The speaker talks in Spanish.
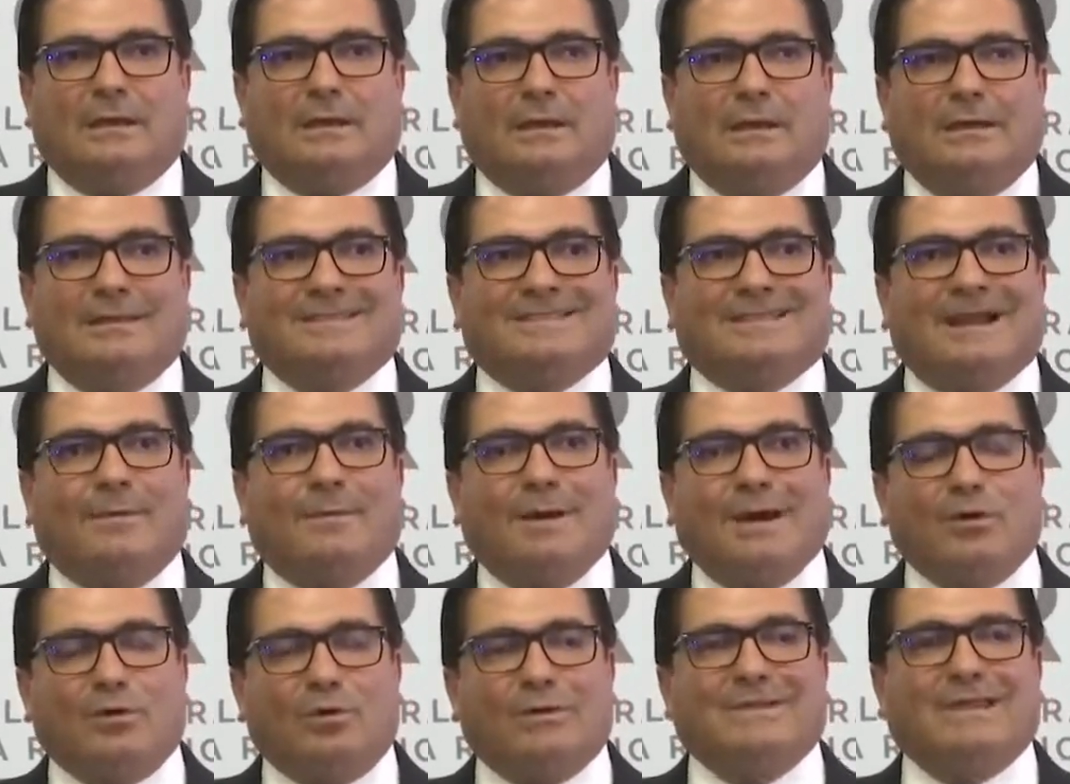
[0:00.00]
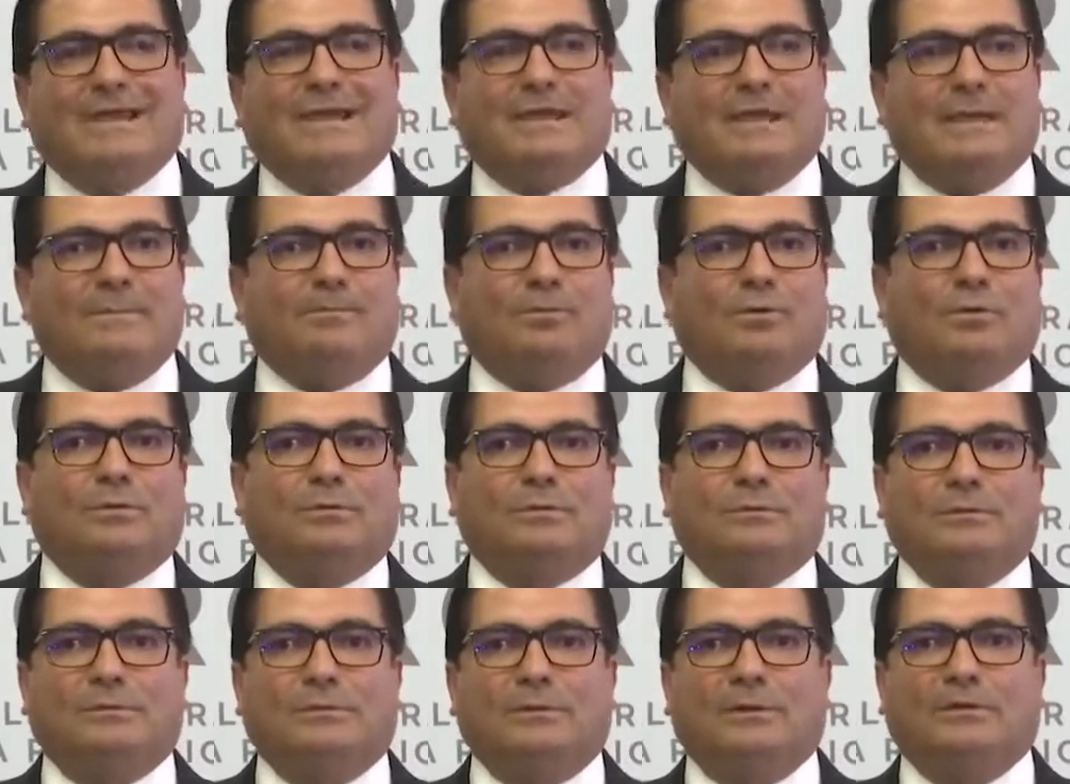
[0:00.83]
en trabajo en equipo,
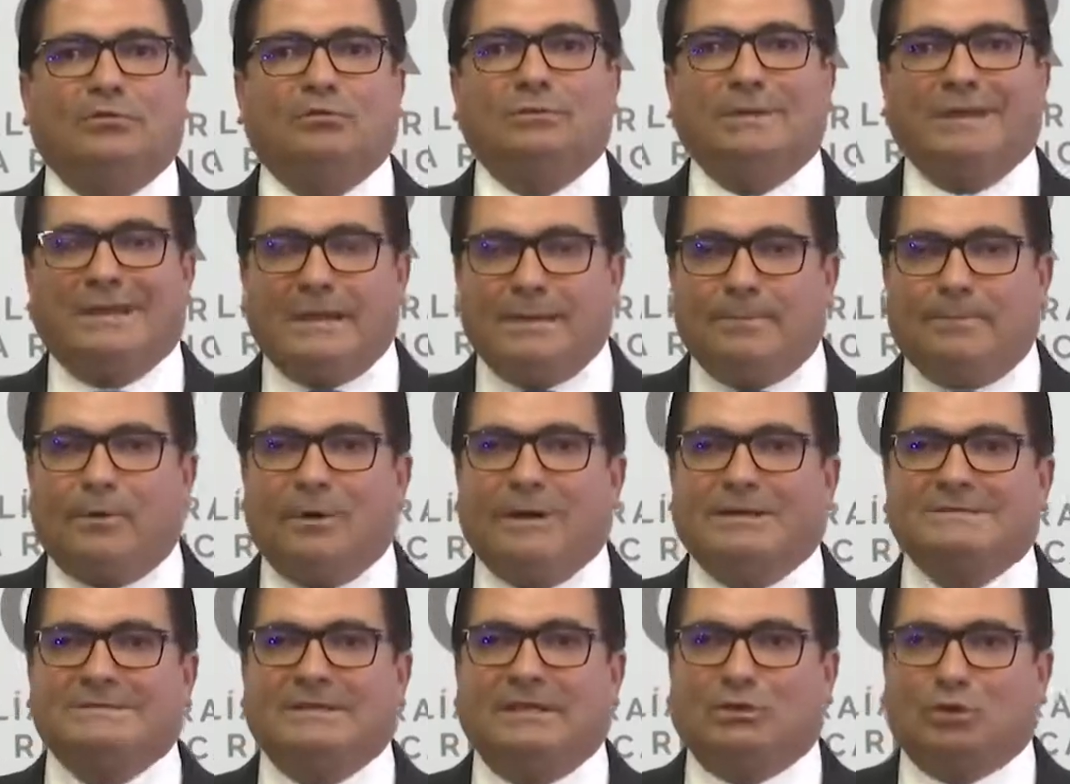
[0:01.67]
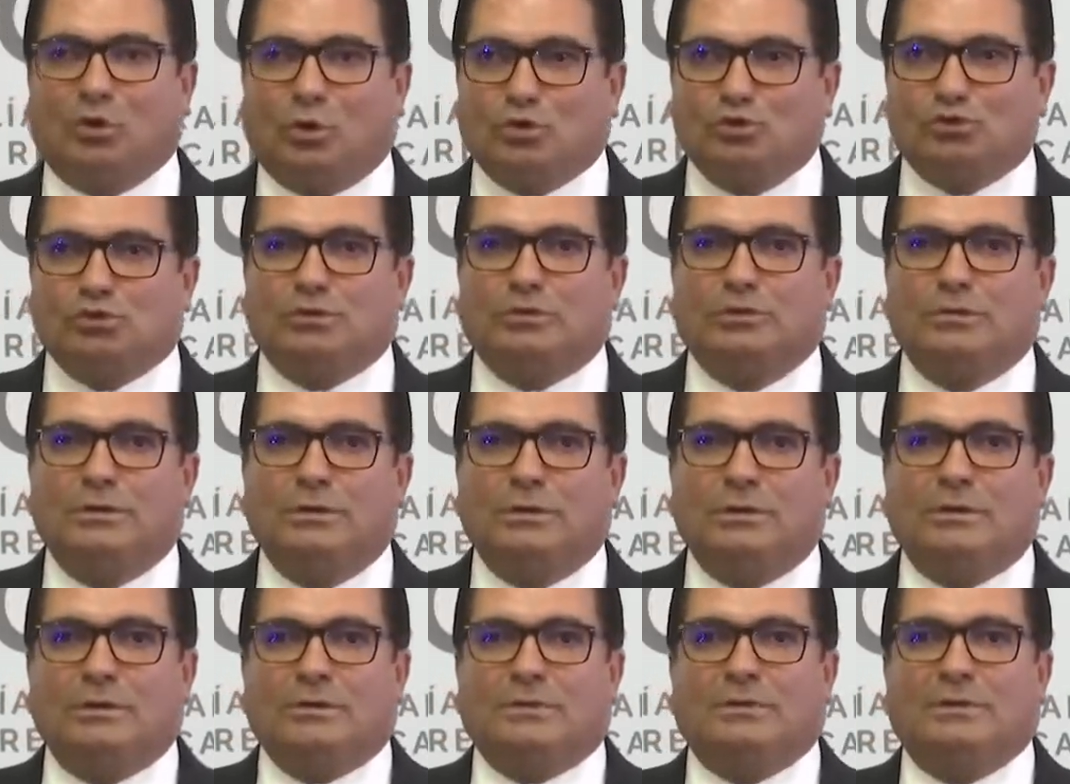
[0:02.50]
en un equipo exitoso
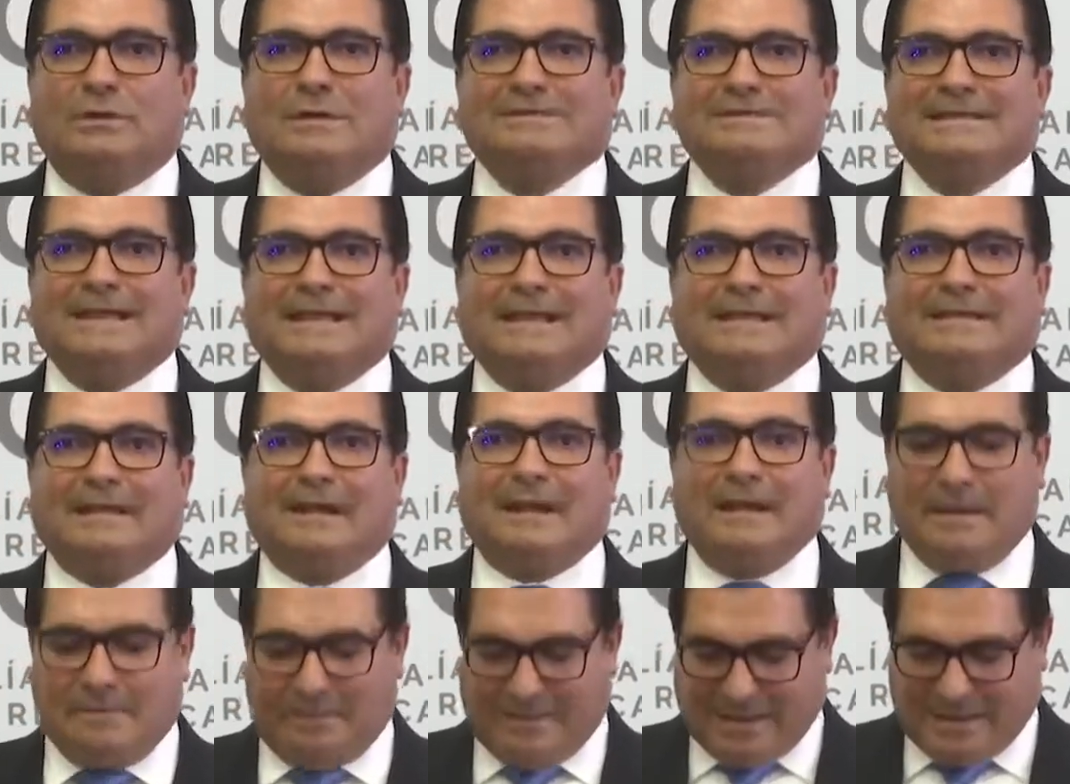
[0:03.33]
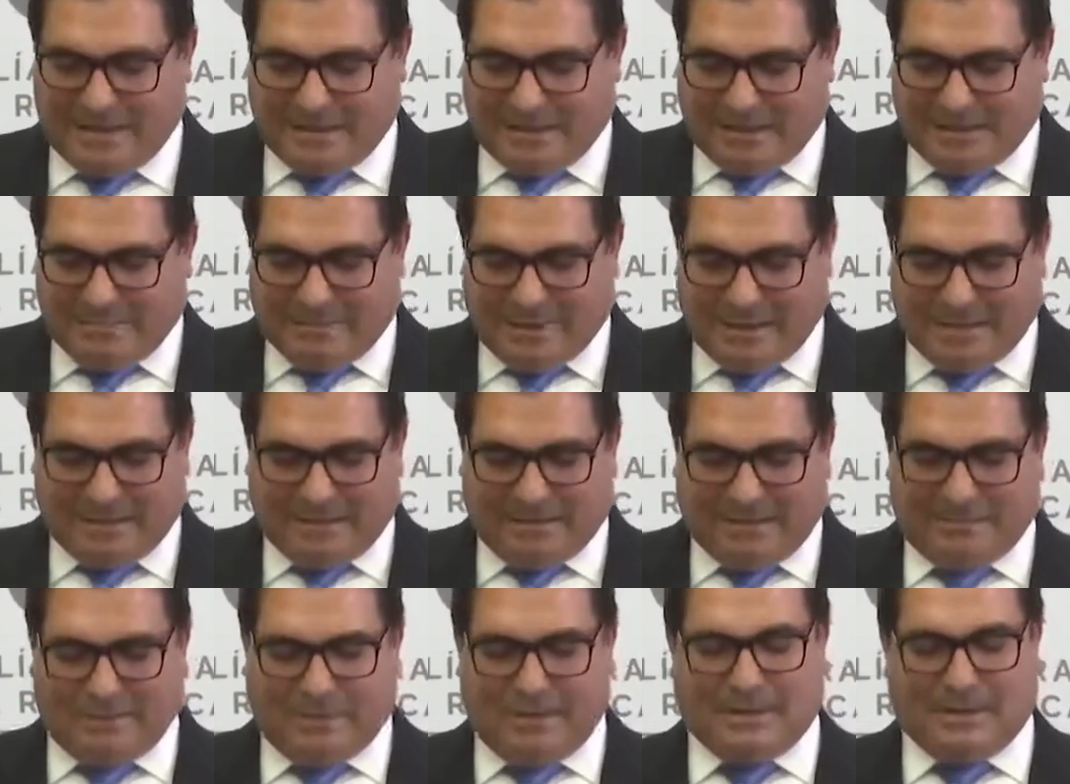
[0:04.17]
con la Secretaría de Marina
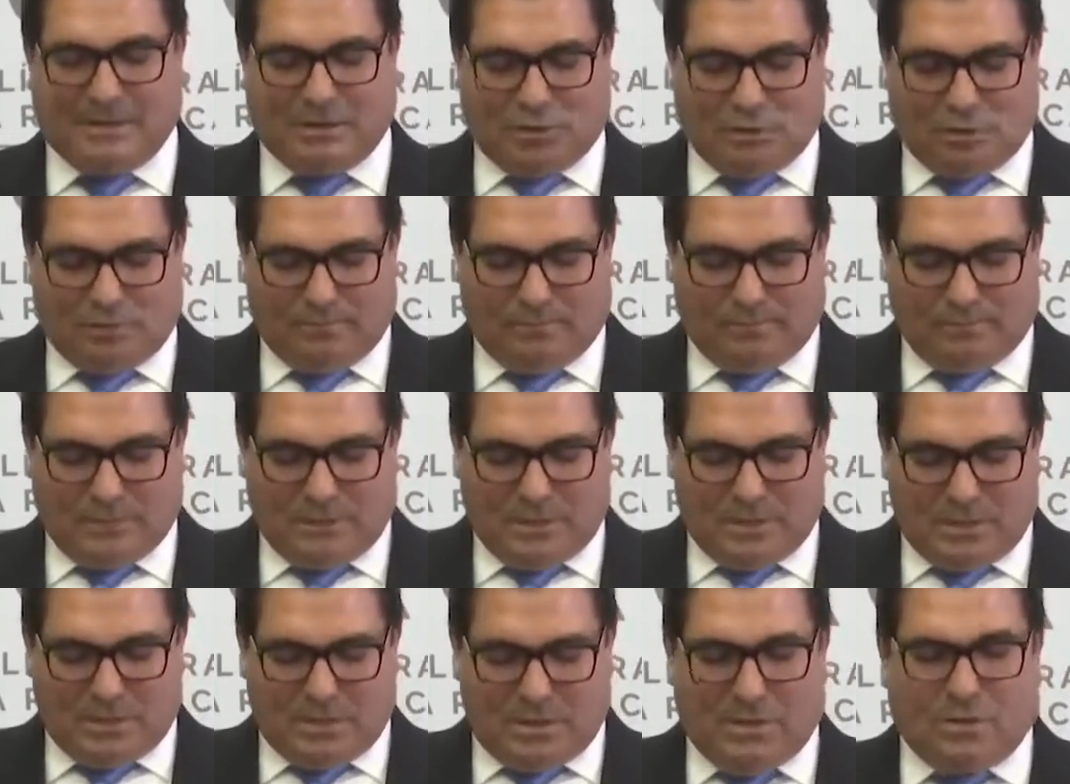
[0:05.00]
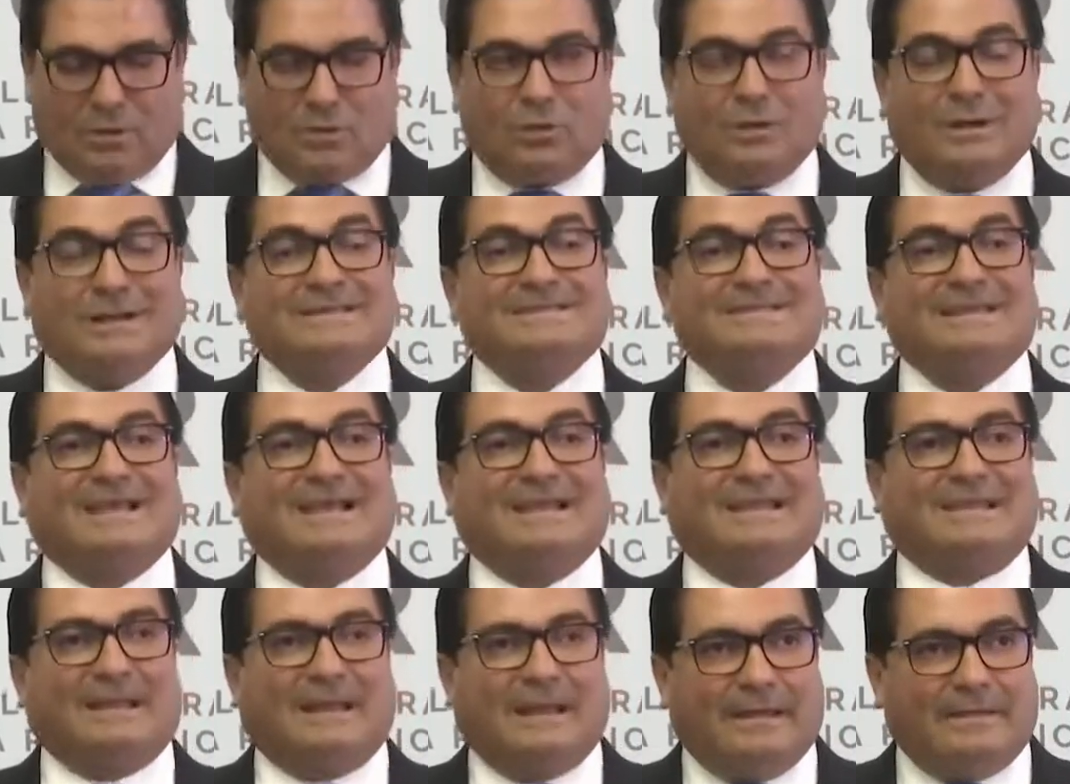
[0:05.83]
Armada de México, con la
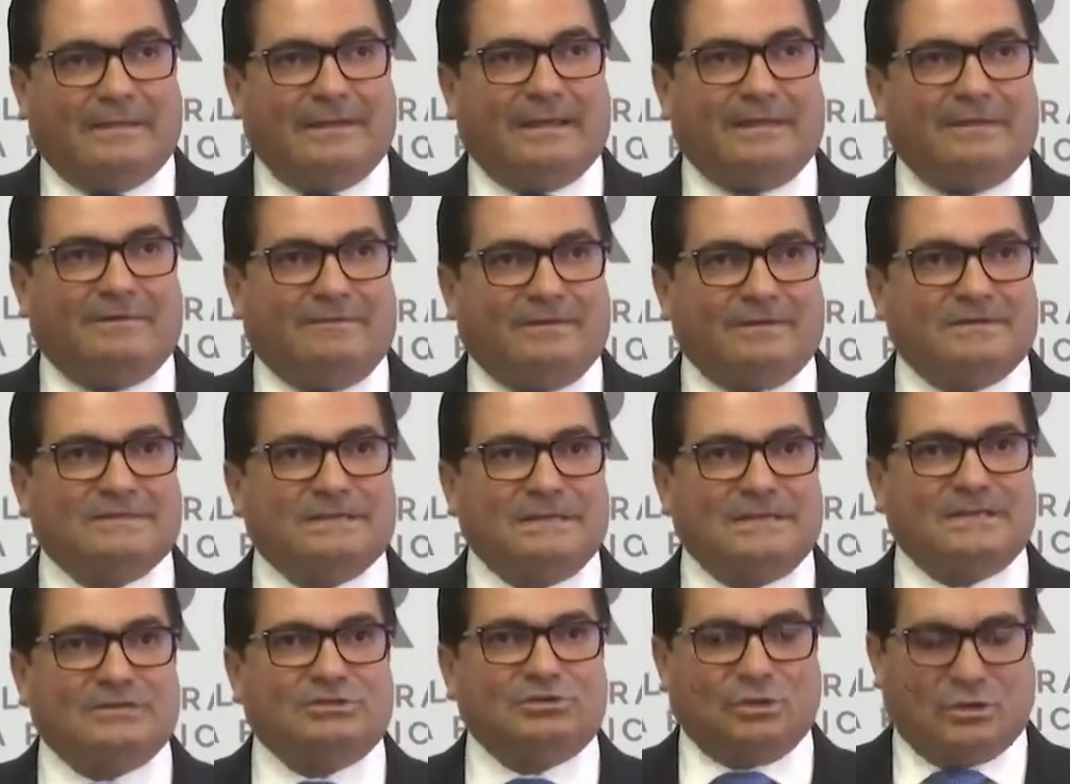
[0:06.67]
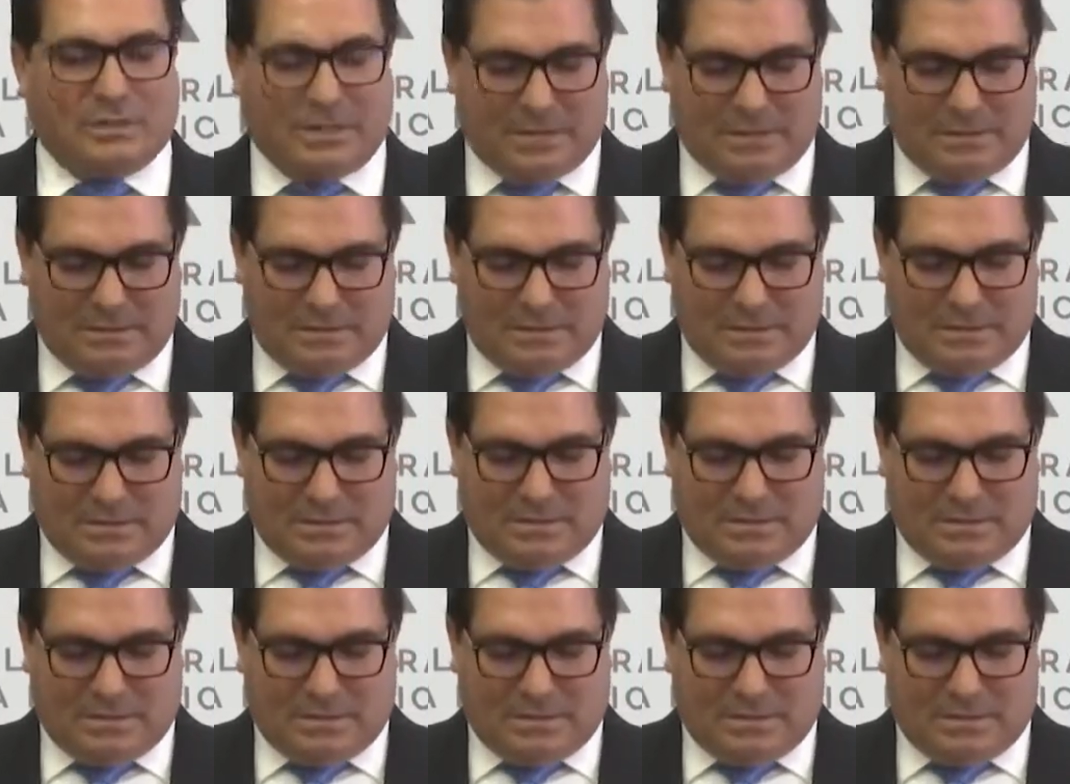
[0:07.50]
Secretaría de la Defensa Nacional,